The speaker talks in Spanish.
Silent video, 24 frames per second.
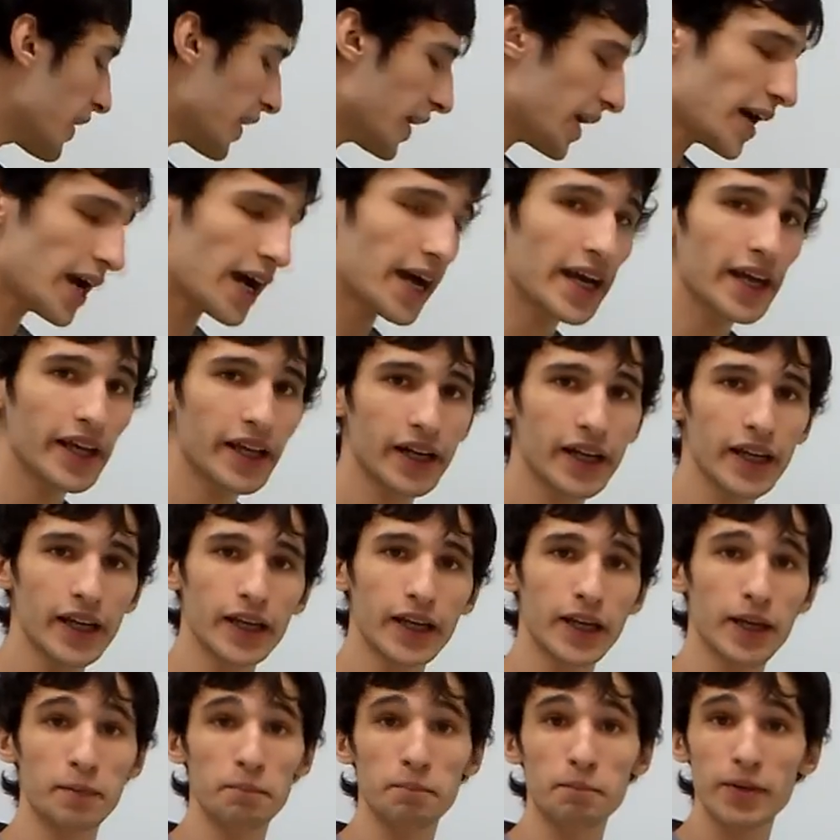de
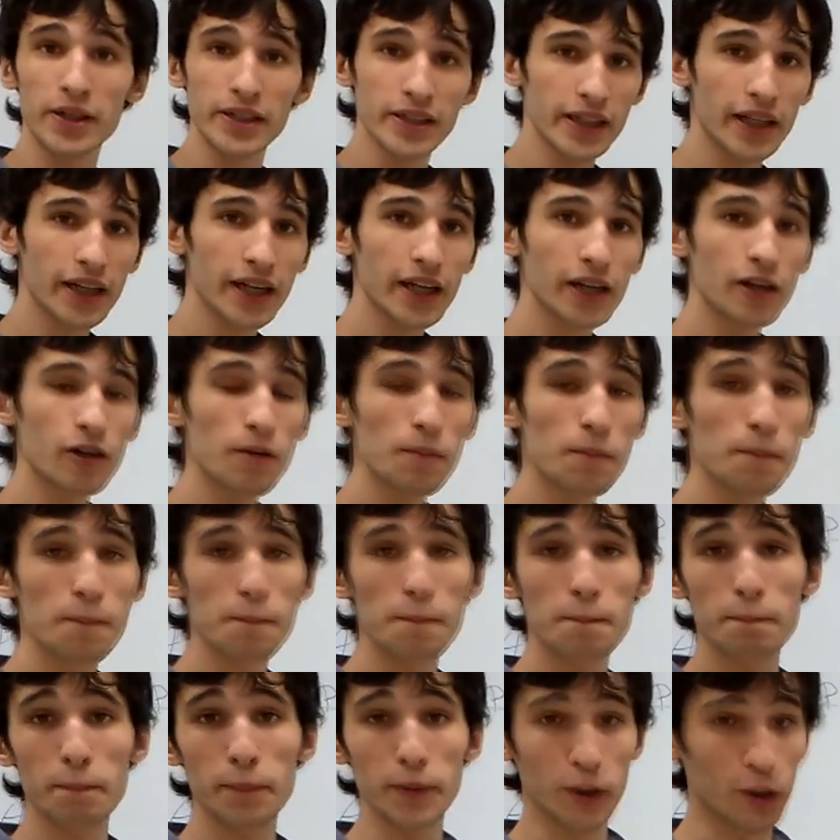ARN mensajero
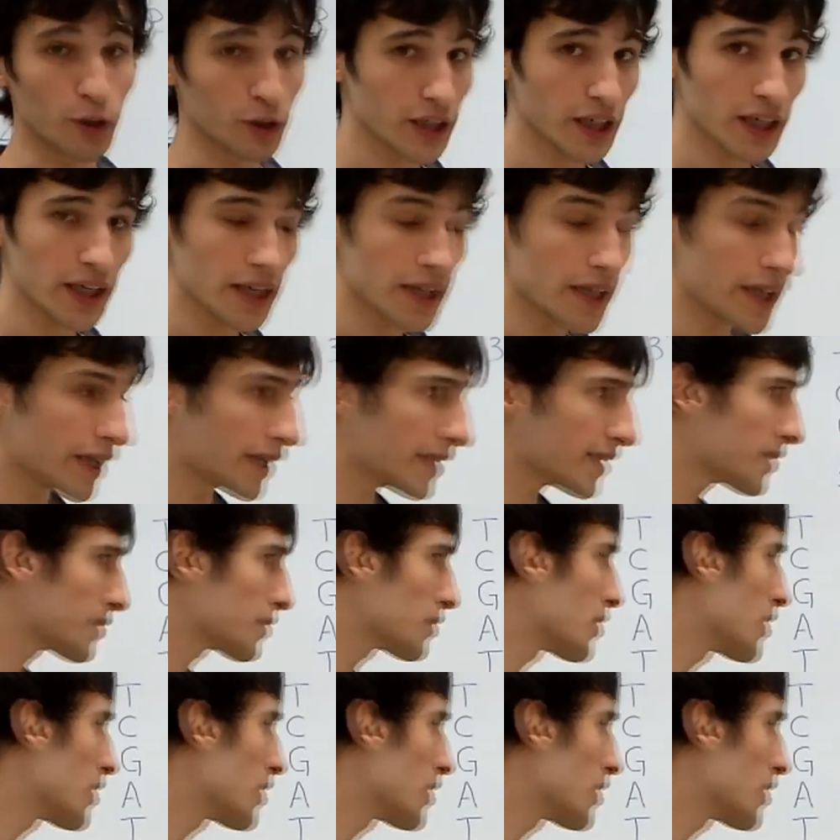protegidas.